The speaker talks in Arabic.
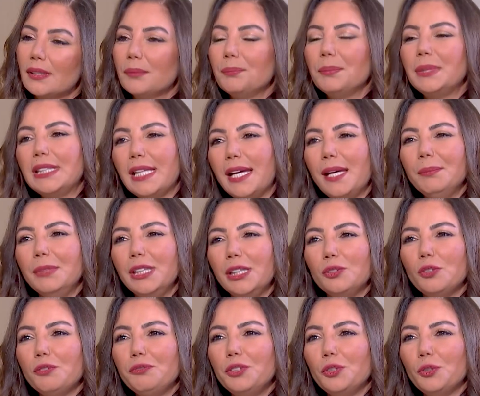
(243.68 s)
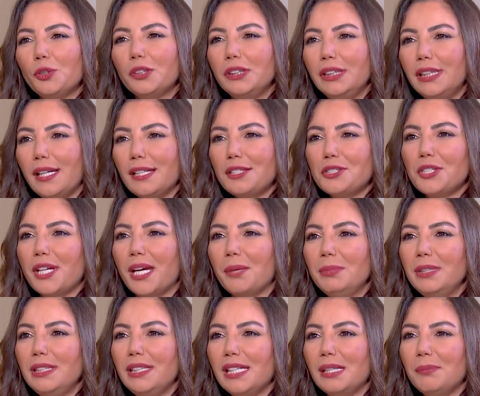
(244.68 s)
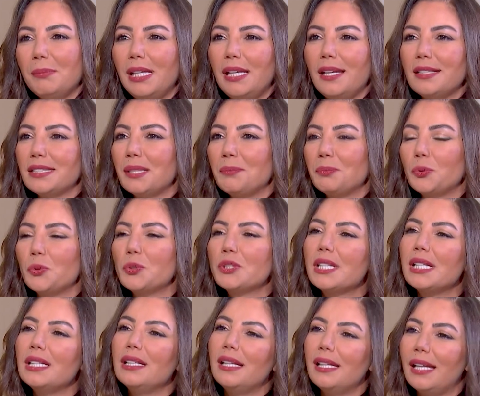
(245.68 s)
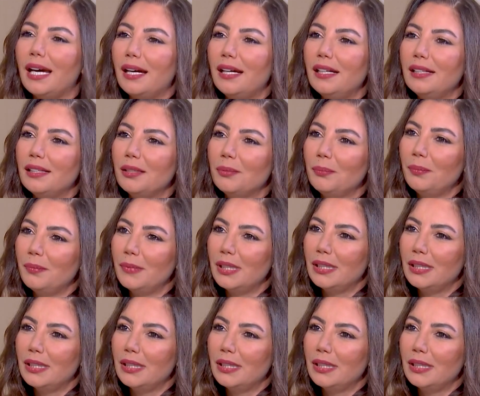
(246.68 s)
بتامني انه في اغنيات شعبيه ما لازم توصل للعالم